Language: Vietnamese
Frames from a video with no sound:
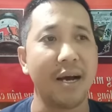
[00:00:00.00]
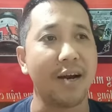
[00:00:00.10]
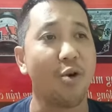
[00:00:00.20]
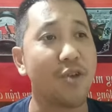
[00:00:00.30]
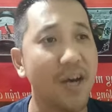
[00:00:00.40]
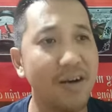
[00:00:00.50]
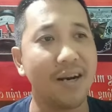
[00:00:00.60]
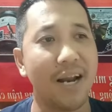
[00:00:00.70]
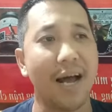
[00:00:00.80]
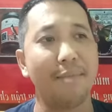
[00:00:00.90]
Nó dư
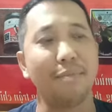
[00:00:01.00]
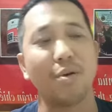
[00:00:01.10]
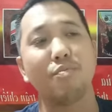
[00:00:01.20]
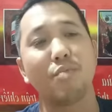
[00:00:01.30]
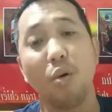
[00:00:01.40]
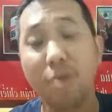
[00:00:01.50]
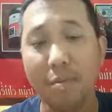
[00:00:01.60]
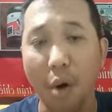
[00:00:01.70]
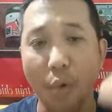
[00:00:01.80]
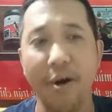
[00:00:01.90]
là cũng là một